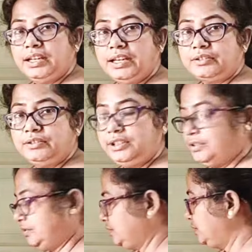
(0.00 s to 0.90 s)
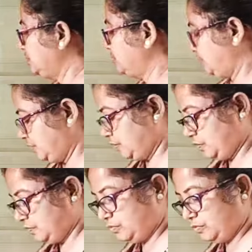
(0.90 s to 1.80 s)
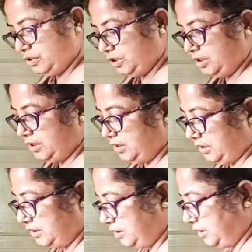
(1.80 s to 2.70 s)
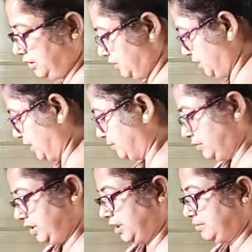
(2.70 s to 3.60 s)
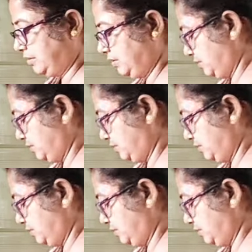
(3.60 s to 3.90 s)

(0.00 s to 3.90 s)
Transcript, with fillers: এখন এই যে মুড়ি নিয়ে নিয়েছি চা মুড়ি খাবো